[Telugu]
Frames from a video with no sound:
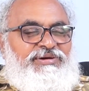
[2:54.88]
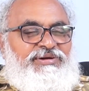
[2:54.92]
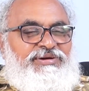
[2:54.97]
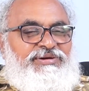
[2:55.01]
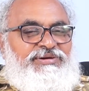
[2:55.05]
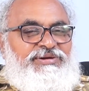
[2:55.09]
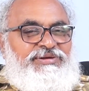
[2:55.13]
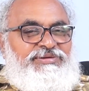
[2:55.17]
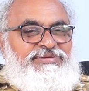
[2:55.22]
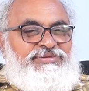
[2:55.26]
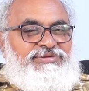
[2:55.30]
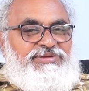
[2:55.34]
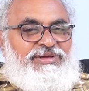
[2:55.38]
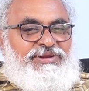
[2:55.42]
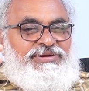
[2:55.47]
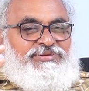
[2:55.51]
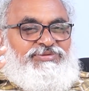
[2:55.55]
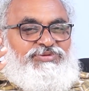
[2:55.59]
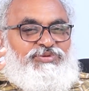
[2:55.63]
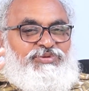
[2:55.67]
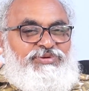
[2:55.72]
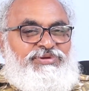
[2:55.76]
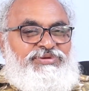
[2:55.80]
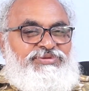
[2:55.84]
అంటే తన
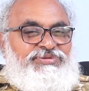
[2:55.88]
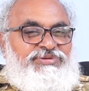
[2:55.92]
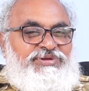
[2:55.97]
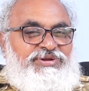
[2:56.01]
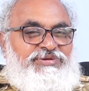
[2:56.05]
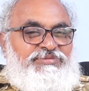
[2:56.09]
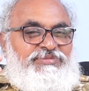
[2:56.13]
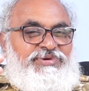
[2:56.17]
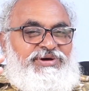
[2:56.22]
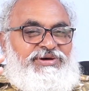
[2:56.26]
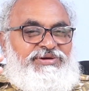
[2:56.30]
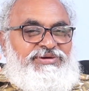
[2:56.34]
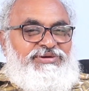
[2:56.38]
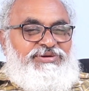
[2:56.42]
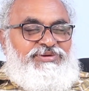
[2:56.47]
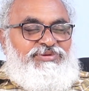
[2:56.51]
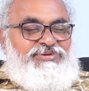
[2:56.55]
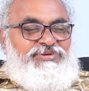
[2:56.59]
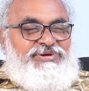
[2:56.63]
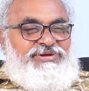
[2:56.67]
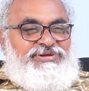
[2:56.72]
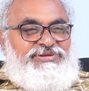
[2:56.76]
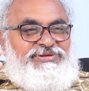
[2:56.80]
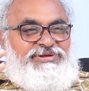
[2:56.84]
తొలి సినిమా
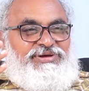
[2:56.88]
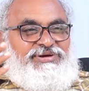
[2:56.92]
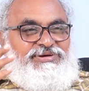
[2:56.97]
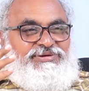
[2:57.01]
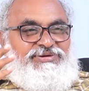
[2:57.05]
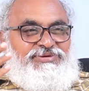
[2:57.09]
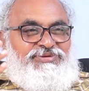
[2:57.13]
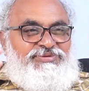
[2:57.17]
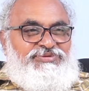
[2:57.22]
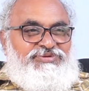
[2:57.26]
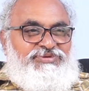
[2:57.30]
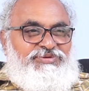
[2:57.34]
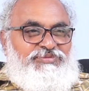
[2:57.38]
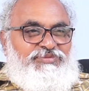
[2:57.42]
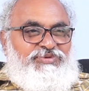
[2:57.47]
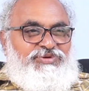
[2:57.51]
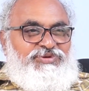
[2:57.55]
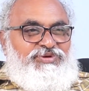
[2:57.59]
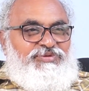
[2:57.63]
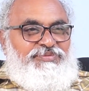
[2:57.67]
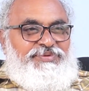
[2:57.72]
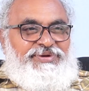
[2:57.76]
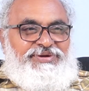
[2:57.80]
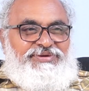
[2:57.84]
హీరోయిన్ దగ్గర నుంచి
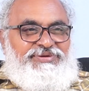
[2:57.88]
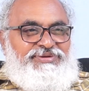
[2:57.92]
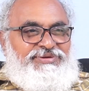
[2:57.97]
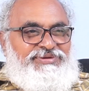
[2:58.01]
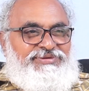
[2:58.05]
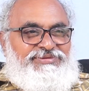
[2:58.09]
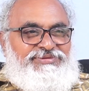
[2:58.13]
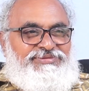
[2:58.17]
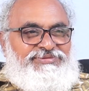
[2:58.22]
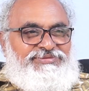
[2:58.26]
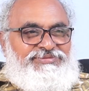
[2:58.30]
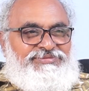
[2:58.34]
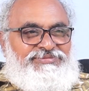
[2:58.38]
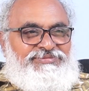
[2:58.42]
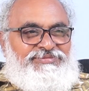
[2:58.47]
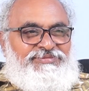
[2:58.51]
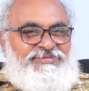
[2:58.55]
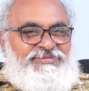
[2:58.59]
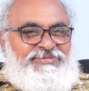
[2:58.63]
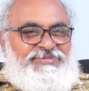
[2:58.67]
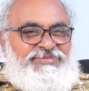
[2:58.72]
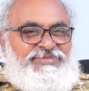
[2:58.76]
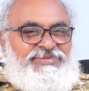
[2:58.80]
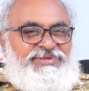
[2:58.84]
మొదలుపెట్టి
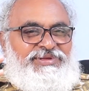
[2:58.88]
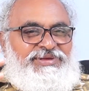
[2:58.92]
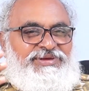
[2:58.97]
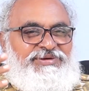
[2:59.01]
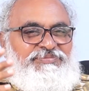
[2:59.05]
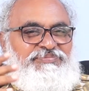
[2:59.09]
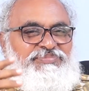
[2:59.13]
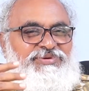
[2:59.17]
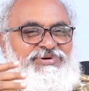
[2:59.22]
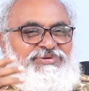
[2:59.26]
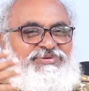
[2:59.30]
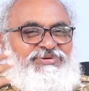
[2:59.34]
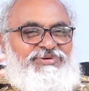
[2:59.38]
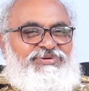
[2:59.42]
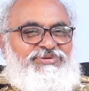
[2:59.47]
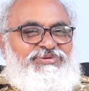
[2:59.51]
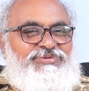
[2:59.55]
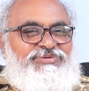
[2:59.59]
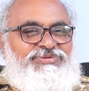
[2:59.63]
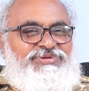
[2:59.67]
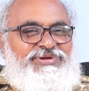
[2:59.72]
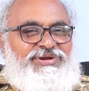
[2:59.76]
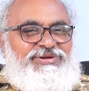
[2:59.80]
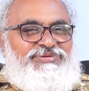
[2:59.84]
ఇప్పటి
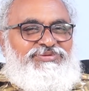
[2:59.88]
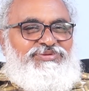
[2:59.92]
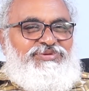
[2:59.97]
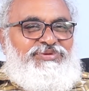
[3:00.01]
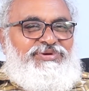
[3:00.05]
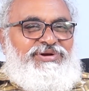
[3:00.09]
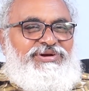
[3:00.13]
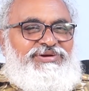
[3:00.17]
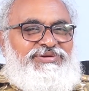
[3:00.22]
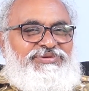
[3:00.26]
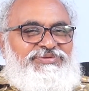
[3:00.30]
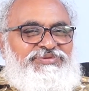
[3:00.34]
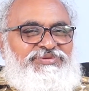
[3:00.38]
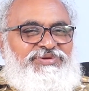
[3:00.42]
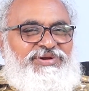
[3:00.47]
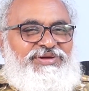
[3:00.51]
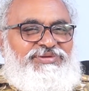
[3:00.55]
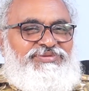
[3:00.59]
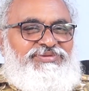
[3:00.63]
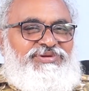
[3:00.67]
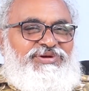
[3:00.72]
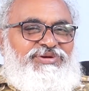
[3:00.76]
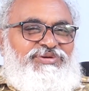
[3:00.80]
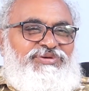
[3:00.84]
వరకు తనతో నటించిన
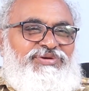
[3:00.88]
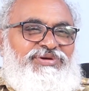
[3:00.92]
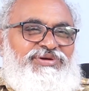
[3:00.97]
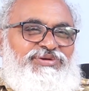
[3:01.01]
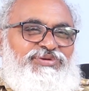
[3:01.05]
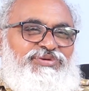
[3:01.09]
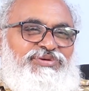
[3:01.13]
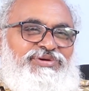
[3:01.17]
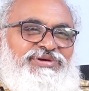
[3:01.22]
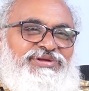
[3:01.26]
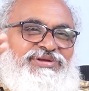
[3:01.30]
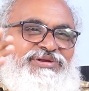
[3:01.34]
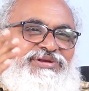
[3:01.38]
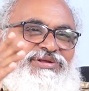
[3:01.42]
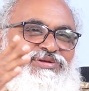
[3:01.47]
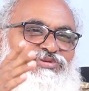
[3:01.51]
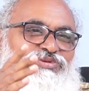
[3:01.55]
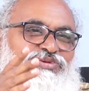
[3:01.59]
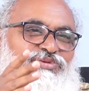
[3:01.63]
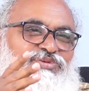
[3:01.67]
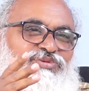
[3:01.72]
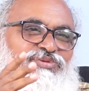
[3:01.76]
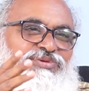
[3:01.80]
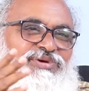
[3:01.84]
అందరు
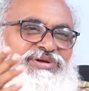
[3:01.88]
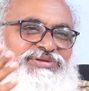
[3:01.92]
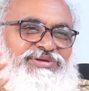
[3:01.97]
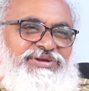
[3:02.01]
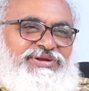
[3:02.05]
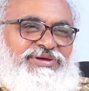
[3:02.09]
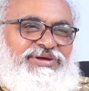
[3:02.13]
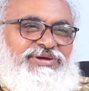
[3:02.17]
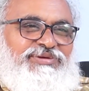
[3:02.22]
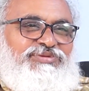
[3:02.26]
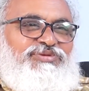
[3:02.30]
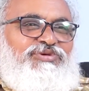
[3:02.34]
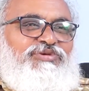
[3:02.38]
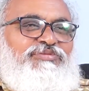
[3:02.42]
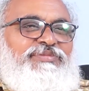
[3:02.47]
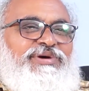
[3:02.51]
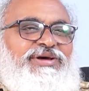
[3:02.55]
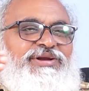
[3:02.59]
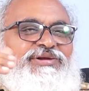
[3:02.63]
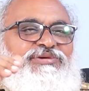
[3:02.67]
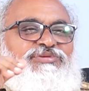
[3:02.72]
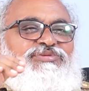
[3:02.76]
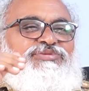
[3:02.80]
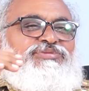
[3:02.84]
హీరోయిన్లతోనూ అతనికి ఏదో
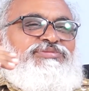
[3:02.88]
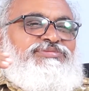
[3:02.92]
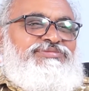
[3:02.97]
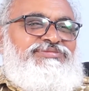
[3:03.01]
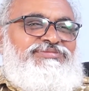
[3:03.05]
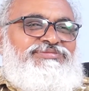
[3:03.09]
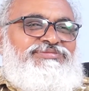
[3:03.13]
మేరకు